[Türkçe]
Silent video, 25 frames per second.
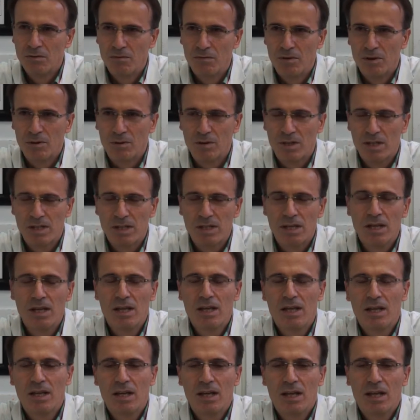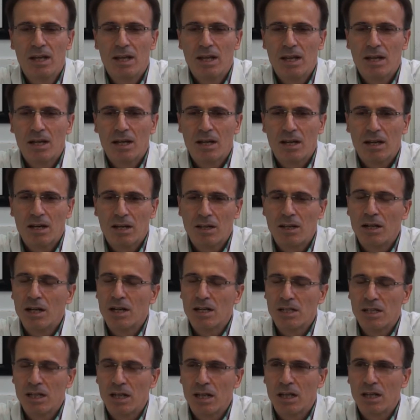Tıp Fakültesi kadın
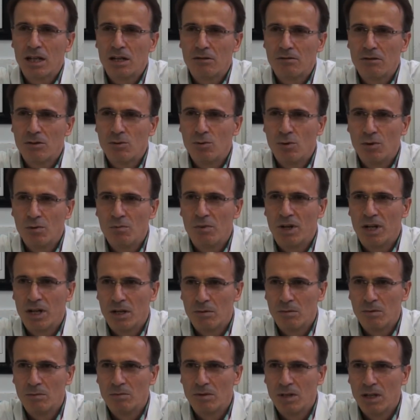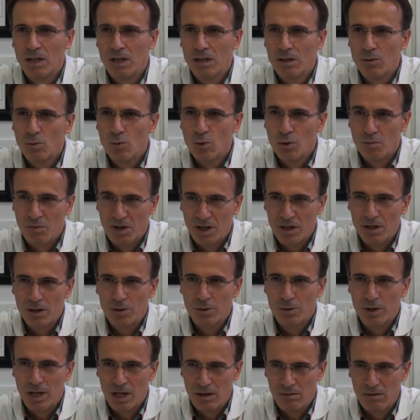hastalıkları ve doğum Anabilim dalını kurmakla
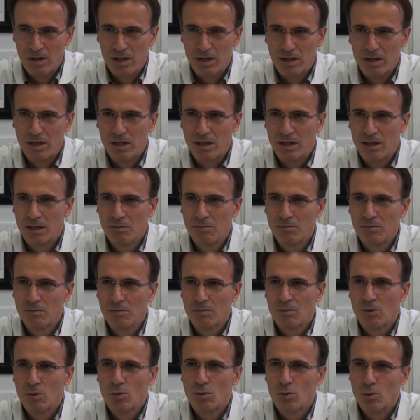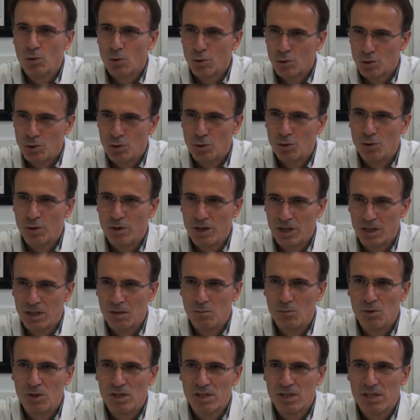görevlendirildim. Kurucu
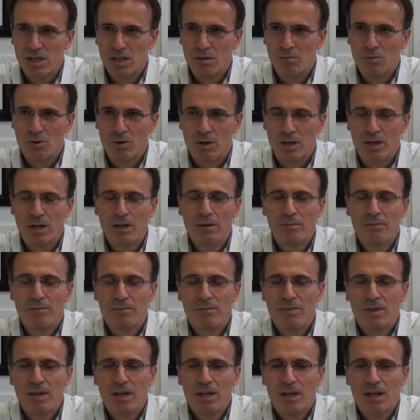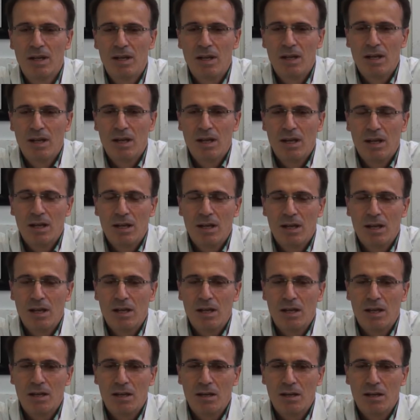öğretim üyesiyim oranın.
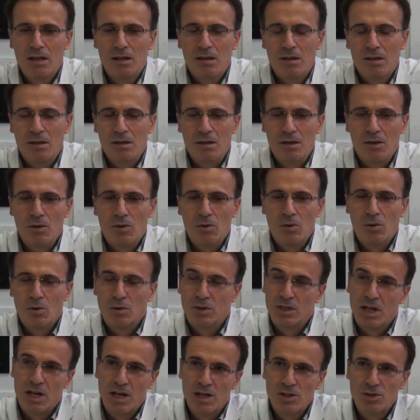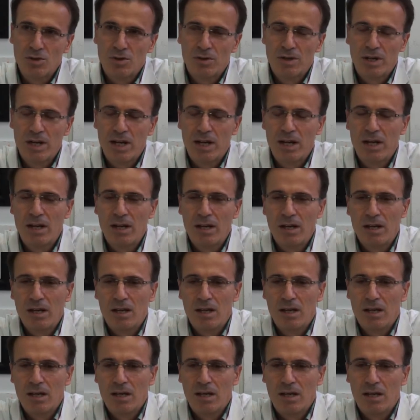Ee, daha sonra
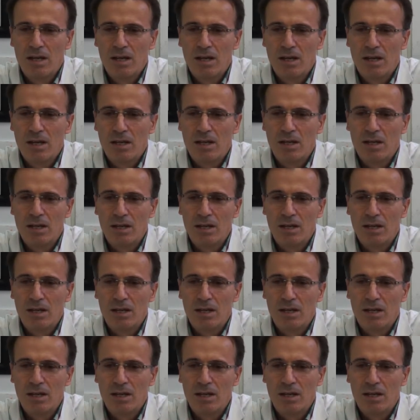e,